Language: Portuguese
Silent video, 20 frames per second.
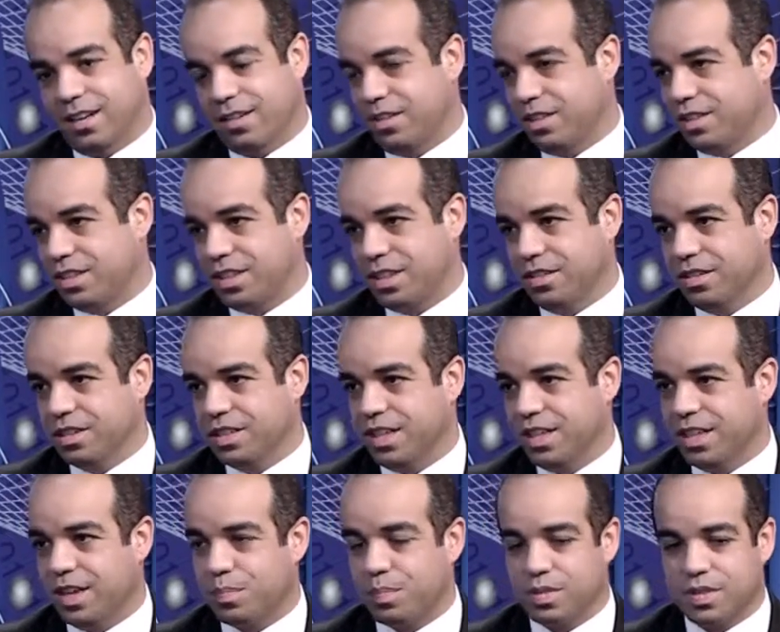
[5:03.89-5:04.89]
Lógico que hoje
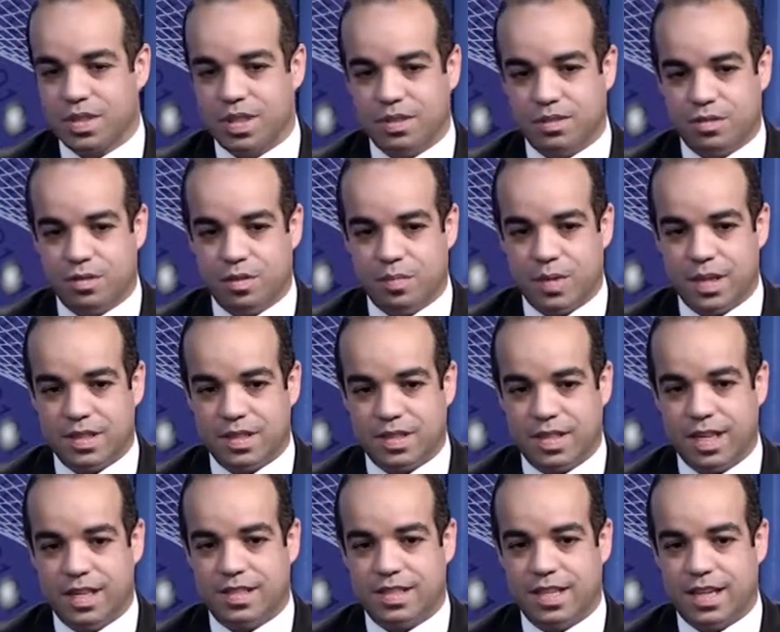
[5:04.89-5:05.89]
ele aposentou, mas
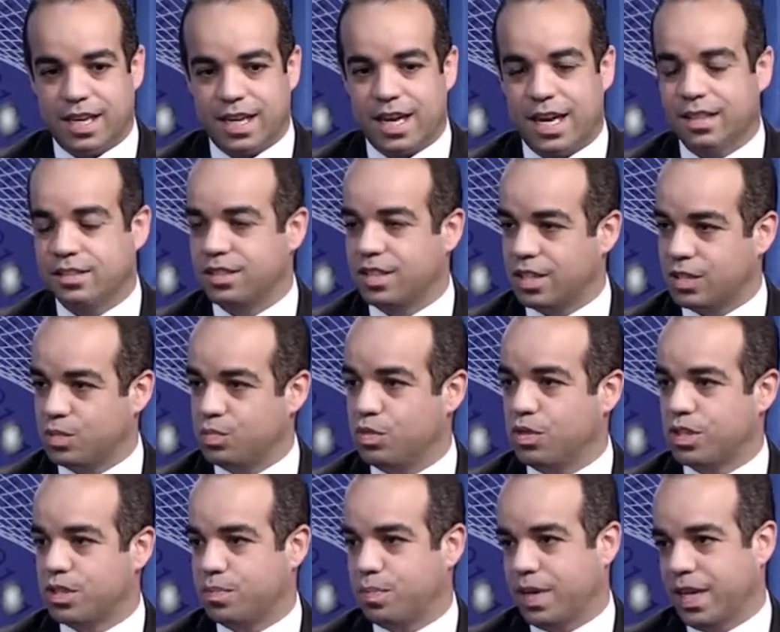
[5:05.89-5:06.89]
tem esse legado das
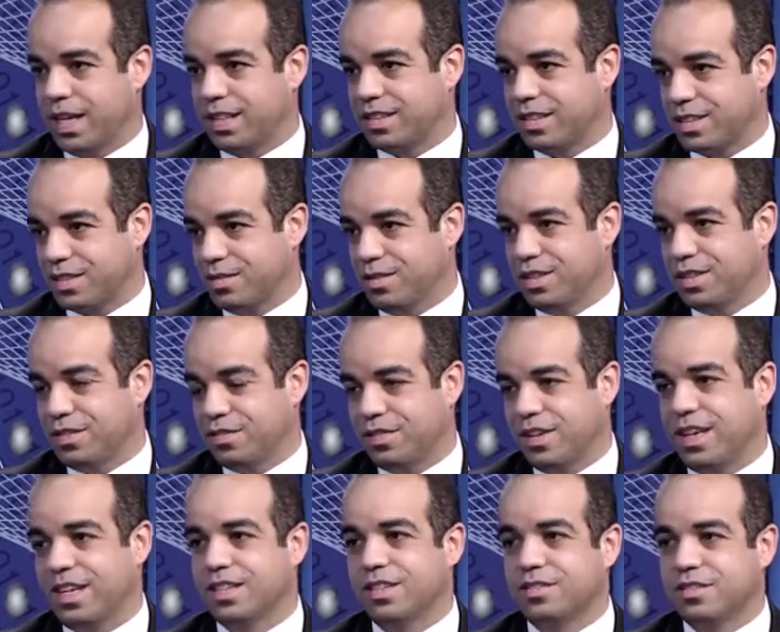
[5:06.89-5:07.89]
boas práticas quando se
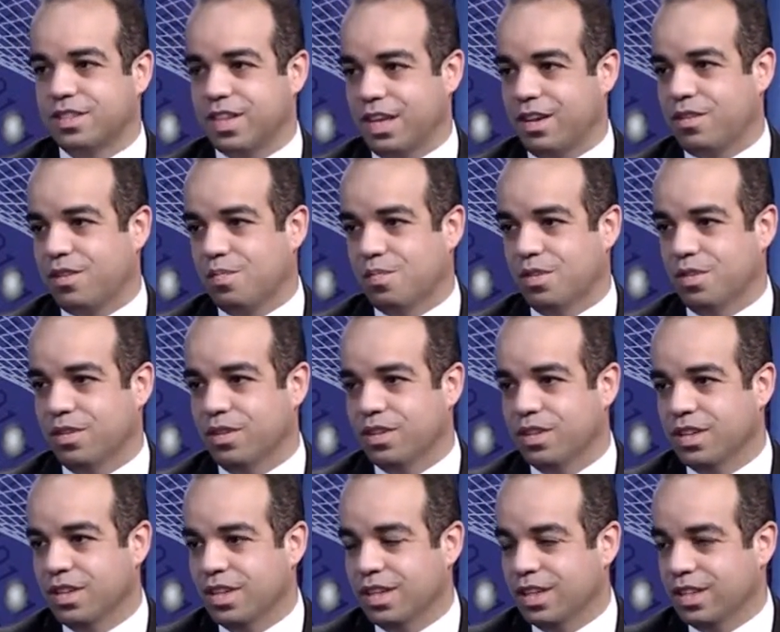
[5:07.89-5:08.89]
fala não tem como
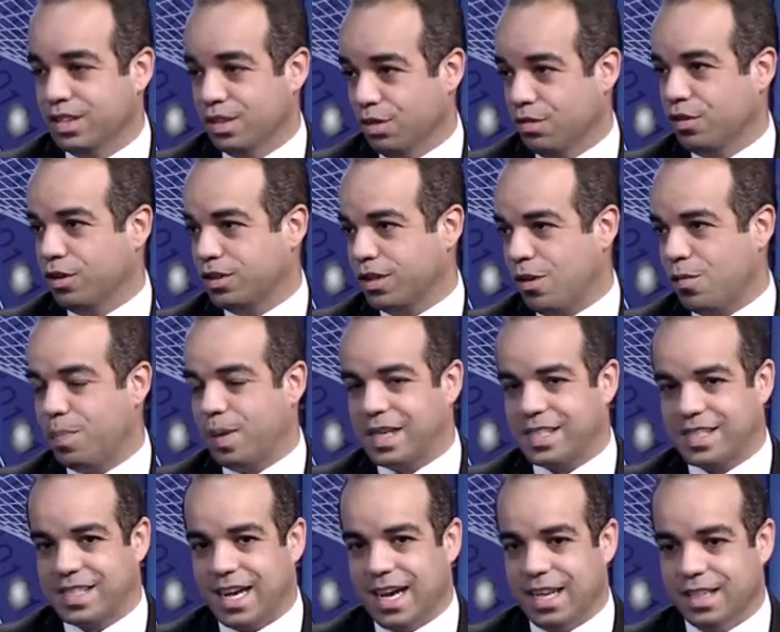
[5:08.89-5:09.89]
não voltar ao
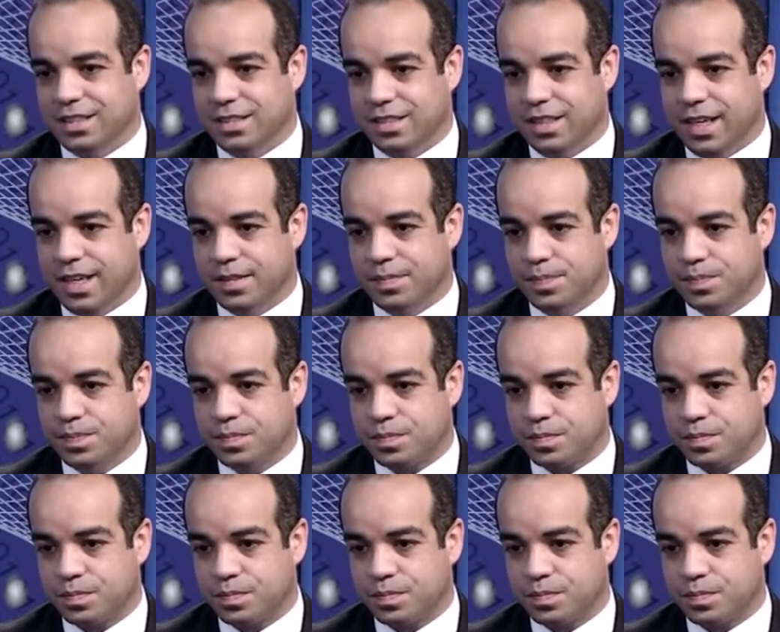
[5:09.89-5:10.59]
passado, né?